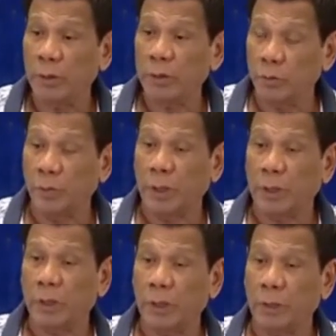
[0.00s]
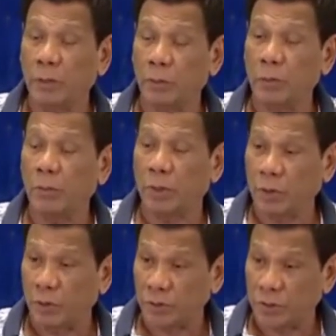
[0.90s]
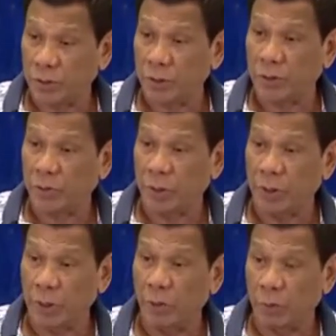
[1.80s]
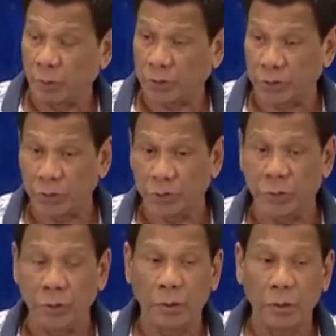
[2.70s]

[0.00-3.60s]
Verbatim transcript: so pagdag, not only because she is with the opposition.